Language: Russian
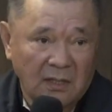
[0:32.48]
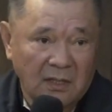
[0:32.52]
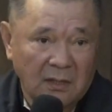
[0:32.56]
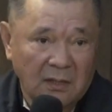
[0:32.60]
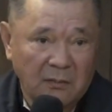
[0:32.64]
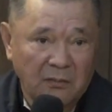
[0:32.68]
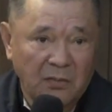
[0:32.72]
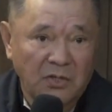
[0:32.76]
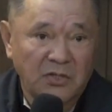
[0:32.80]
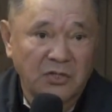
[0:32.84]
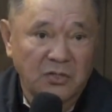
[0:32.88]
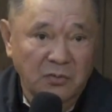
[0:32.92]

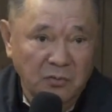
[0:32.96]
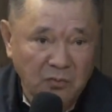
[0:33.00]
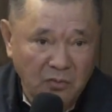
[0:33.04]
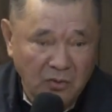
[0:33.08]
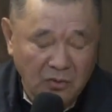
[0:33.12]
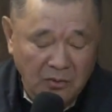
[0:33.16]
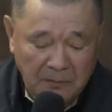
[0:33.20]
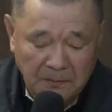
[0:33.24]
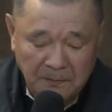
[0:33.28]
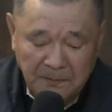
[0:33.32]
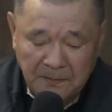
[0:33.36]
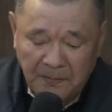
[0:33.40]

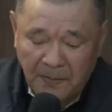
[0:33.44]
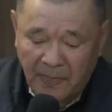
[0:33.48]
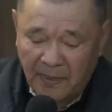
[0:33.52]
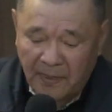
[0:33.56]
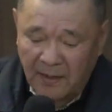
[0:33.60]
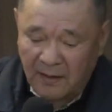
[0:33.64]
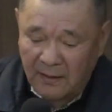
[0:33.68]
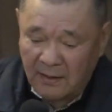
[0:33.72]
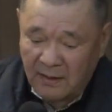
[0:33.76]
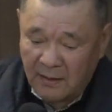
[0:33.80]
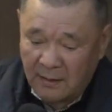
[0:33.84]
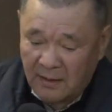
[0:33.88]
Почему?
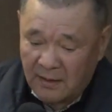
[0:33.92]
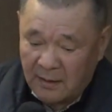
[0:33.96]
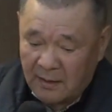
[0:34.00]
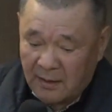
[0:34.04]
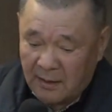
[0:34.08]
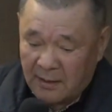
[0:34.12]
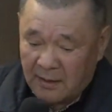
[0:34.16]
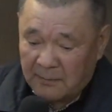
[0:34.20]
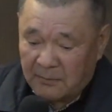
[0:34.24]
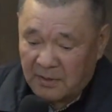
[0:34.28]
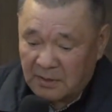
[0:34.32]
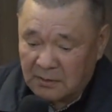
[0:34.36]

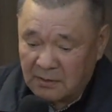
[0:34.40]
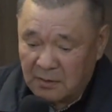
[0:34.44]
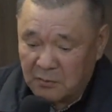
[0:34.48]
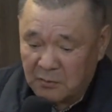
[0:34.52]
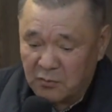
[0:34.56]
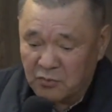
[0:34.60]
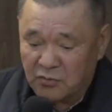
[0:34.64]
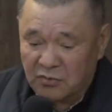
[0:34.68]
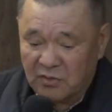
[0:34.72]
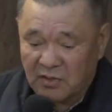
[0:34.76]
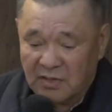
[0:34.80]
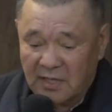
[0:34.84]

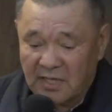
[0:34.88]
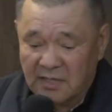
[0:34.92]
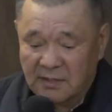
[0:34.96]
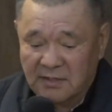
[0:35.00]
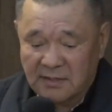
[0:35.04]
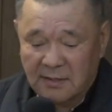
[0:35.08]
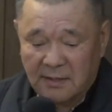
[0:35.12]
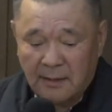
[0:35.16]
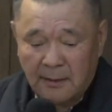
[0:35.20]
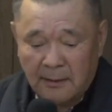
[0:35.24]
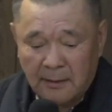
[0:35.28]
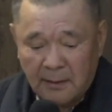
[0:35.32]
Потому что
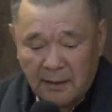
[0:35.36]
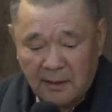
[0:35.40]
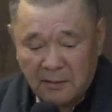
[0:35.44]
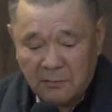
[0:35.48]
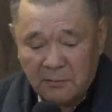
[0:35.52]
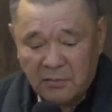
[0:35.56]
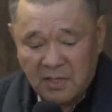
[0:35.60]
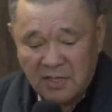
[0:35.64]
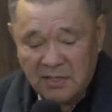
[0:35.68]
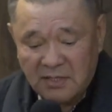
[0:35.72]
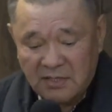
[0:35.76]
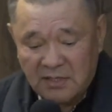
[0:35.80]
наше
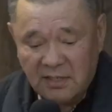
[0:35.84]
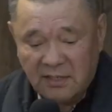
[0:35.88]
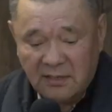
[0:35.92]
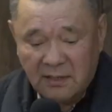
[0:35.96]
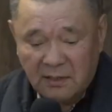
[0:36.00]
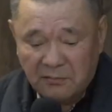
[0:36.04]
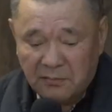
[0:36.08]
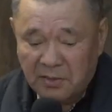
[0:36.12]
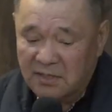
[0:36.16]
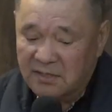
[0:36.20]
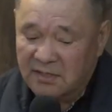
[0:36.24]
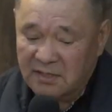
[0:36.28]

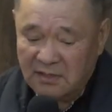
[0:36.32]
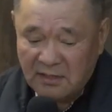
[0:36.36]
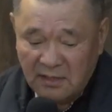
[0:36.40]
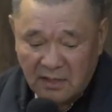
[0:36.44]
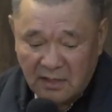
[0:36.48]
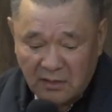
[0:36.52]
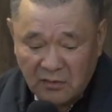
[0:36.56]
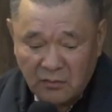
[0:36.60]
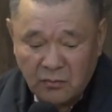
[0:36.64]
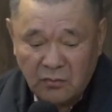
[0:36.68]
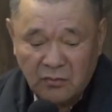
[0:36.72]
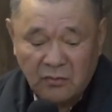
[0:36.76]
обращение
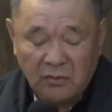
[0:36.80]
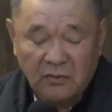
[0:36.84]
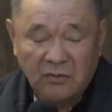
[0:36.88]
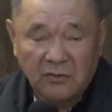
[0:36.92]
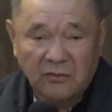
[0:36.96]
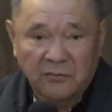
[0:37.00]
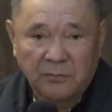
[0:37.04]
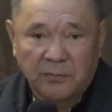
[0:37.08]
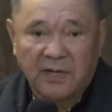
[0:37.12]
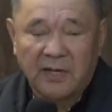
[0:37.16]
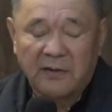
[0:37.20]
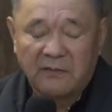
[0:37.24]
президенту,
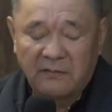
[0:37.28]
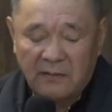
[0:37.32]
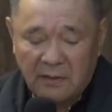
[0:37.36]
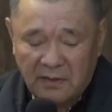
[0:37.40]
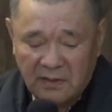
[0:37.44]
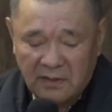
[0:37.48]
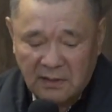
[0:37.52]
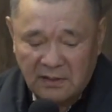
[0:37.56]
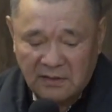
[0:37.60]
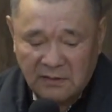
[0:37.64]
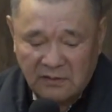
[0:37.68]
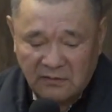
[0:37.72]

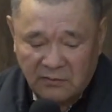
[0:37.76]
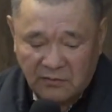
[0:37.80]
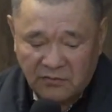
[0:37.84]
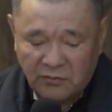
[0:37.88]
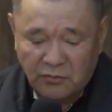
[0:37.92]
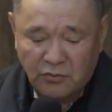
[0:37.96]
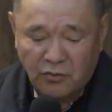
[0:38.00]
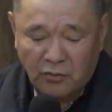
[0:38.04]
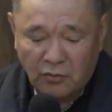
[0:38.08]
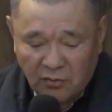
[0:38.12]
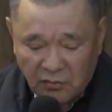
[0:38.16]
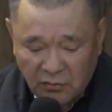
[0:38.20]
правительству,
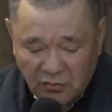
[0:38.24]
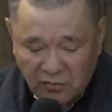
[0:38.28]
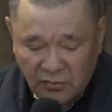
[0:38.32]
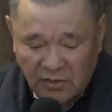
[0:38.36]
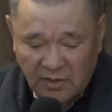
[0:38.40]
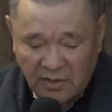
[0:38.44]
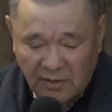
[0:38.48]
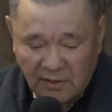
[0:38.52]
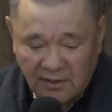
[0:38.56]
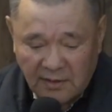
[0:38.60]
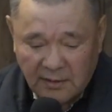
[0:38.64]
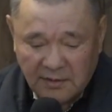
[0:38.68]

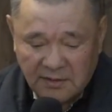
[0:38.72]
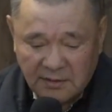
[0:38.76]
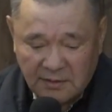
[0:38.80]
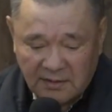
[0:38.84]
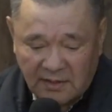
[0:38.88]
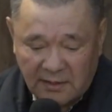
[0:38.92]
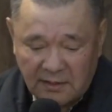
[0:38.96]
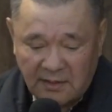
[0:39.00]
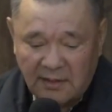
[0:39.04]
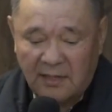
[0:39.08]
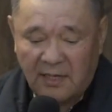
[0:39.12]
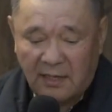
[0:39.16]
Джорг
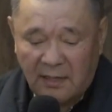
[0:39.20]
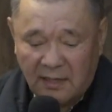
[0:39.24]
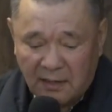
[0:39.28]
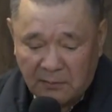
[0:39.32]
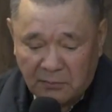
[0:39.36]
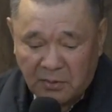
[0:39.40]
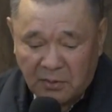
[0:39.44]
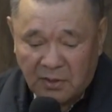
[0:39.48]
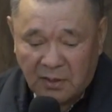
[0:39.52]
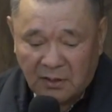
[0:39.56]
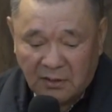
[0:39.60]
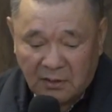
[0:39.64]
Кенеш,
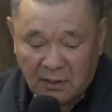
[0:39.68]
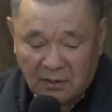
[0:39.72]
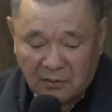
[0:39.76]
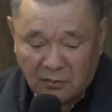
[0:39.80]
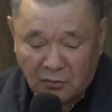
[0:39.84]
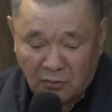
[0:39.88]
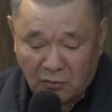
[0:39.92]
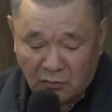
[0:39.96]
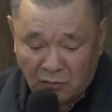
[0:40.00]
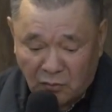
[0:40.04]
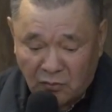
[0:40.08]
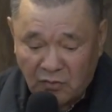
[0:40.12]
Генеральной
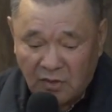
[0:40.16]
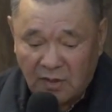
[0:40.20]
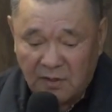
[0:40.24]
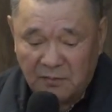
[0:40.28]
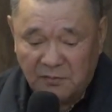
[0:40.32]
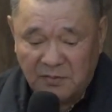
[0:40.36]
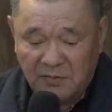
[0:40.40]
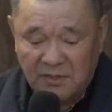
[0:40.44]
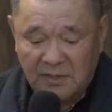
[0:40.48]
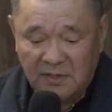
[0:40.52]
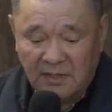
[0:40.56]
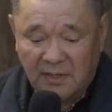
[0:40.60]
прокуратуре,
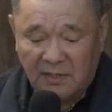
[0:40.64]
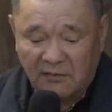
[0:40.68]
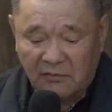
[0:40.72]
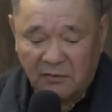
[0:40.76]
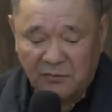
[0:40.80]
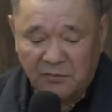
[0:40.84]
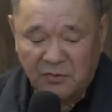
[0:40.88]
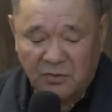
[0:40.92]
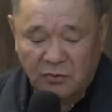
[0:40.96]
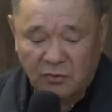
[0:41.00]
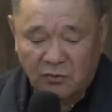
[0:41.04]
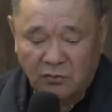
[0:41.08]
другим
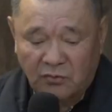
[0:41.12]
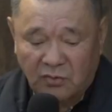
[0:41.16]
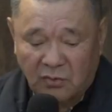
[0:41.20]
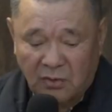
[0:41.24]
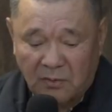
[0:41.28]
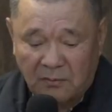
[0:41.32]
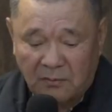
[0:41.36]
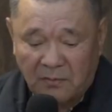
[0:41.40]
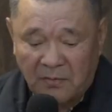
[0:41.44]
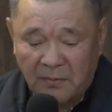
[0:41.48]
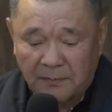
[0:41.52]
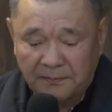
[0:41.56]
силовым
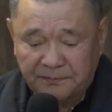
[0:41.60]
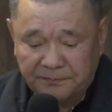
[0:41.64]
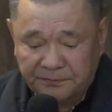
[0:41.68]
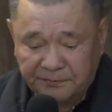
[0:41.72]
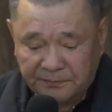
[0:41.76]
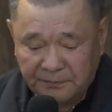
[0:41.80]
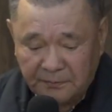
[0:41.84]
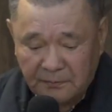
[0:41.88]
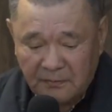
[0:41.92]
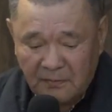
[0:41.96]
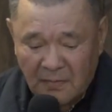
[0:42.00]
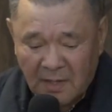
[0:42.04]
структурам
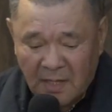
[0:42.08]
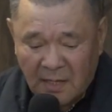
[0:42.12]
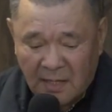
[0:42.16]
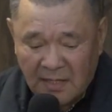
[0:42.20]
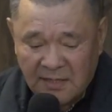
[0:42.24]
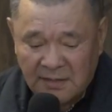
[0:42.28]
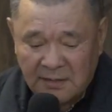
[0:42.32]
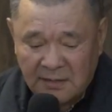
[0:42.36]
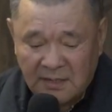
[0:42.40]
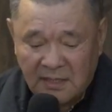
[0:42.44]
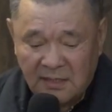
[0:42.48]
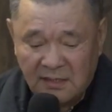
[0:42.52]

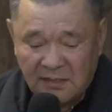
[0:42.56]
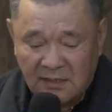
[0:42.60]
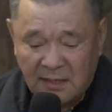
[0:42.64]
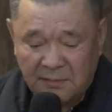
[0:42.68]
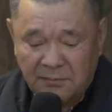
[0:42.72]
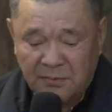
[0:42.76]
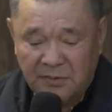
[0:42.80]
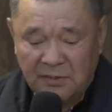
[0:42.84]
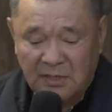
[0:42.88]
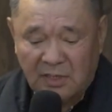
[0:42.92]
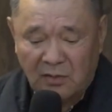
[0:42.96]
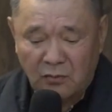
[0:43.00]
остались
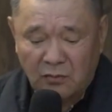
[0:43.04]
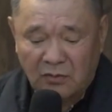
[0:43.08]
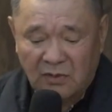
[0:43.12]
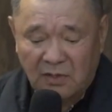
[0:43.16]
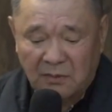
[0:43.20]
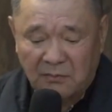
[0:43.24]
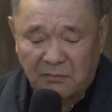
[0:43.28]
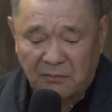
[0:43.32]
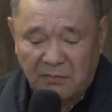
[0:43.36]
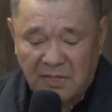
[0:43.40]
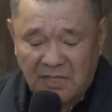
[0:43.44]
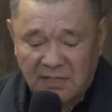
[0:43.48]

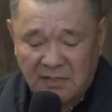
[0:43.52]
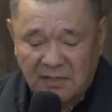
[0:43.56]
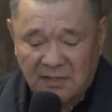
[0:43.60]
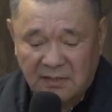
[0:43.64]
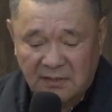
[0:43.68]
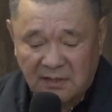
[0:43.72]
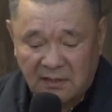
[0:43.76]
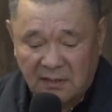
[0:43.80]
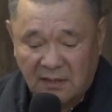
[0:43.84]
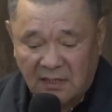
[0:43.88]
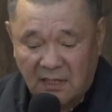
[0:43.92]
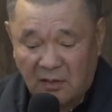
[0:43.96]
абсолютно
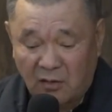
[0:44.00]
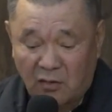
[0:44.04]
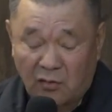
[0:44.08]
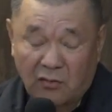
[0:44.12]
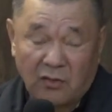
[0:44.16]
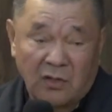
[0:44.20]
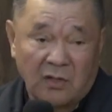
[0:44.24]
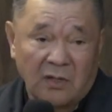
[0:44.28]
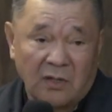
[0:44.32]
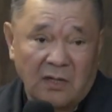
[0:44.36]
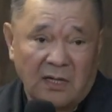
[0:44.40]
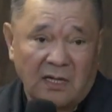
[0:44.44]
без
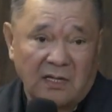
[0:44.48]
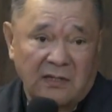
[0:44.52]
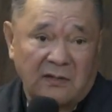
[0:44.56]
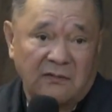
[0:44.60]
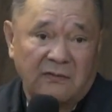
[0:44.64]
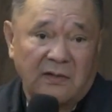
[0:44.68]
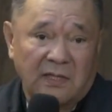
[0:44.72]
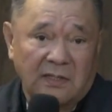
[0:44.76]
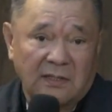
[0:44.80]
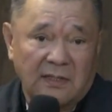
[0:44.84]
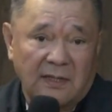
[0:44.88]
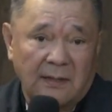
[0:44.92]
никакого
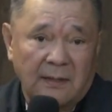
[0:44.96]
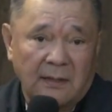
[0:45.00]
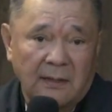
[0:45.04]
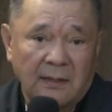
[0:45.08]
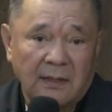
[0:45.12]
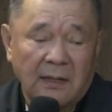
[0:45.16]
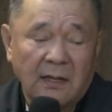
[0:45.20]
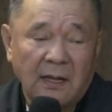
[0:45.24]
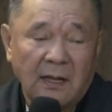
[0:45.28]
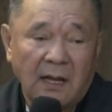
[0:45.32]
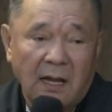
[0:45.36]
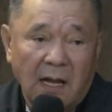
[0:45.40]
ответа.
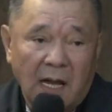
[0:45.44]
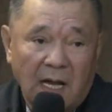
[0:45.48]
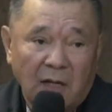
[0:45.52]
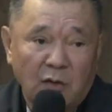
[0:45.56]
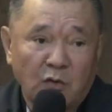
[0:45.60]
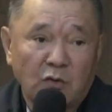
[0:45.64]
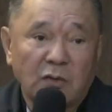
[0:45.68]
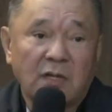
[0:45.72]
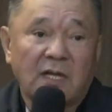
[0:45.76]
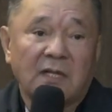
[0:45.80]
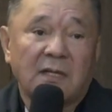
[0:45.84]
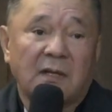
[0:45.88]
А
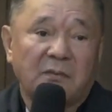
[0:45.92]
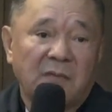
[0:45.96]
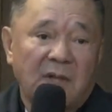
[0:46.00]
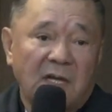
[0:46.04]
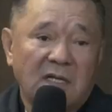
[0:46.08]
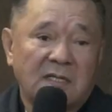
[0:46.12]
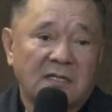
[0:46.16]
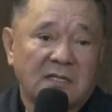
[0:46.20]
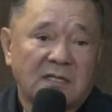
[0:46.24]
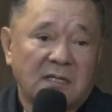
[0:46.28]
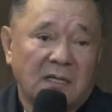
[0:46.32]
куда нам дальше